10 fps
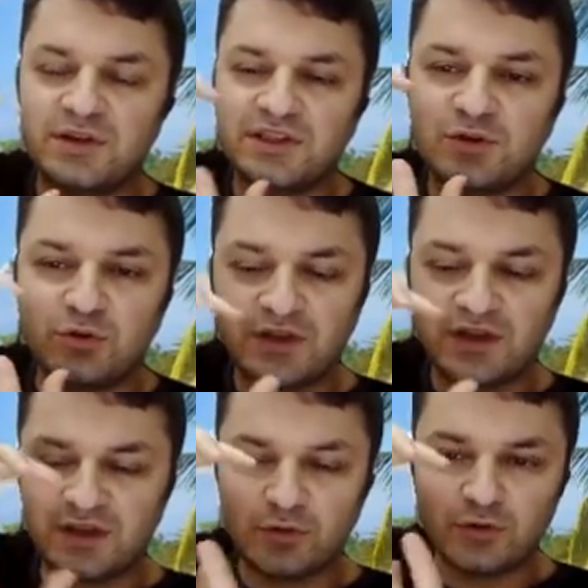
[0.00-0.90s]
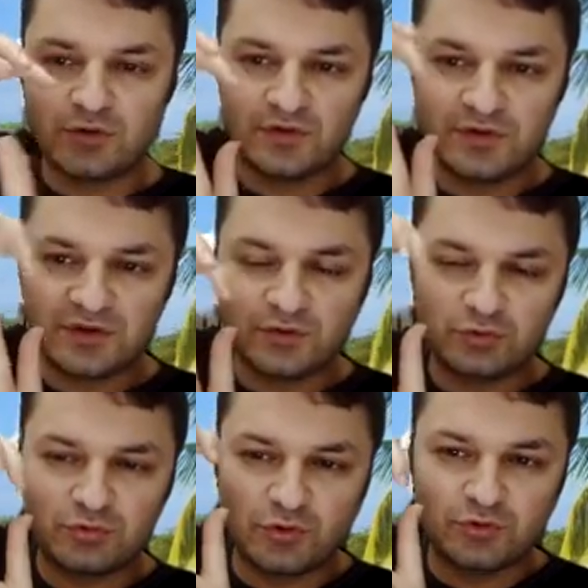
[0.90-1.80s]
İşte onlara da o
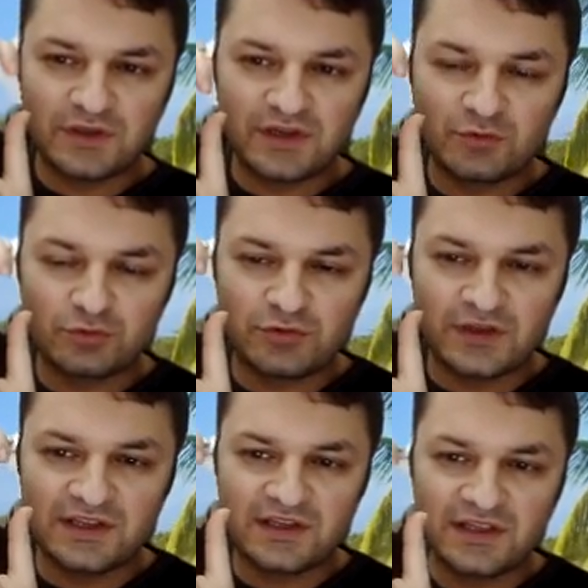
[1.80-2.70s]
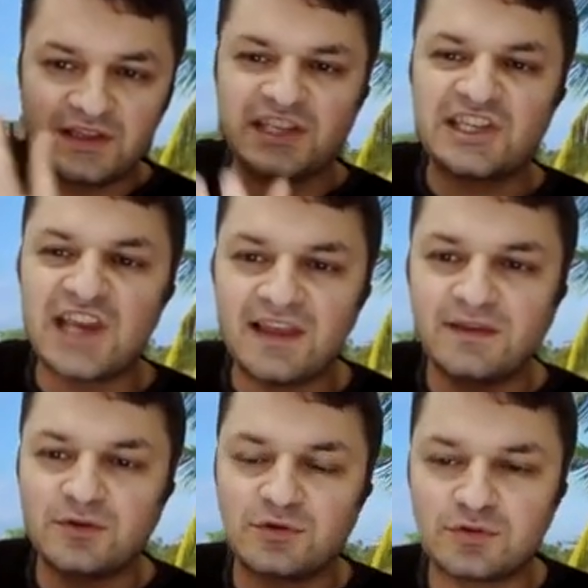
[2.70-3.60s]
kutu koydukları kutularda da
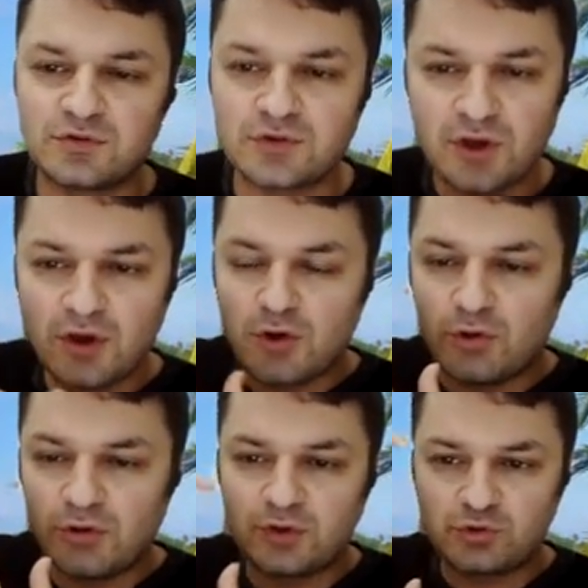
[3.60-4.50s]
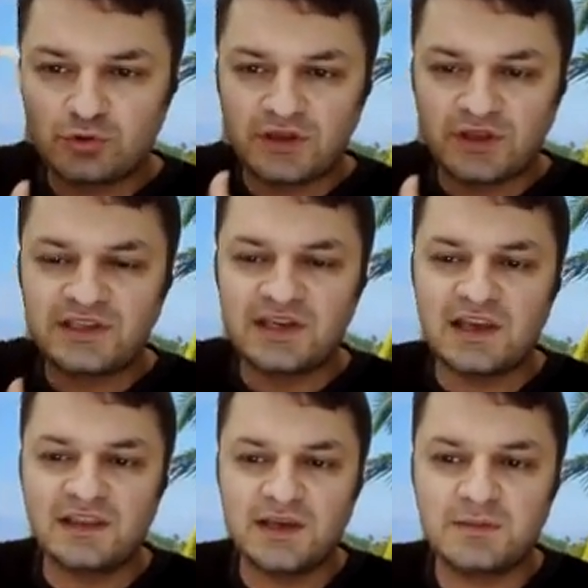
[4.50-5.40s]
can diyorsunuz. Kola kutusuna da
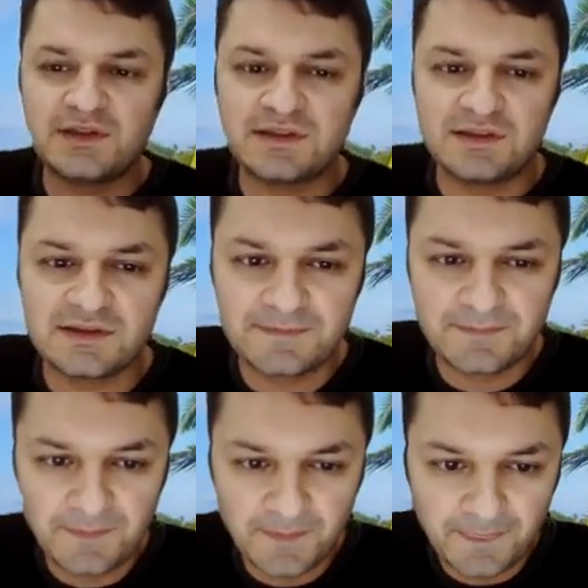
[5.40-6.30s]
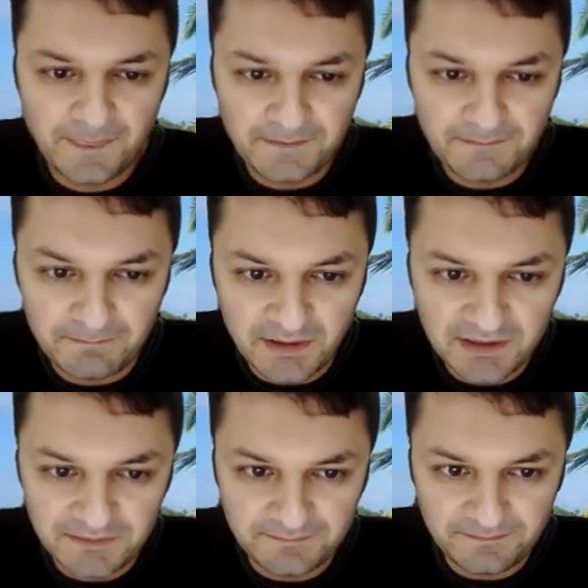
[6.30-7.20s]
can diyebilirsiniz.
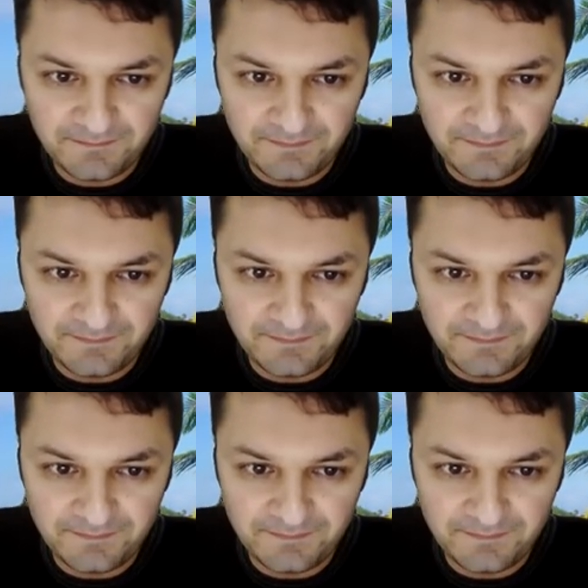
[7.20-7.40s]
Bakın.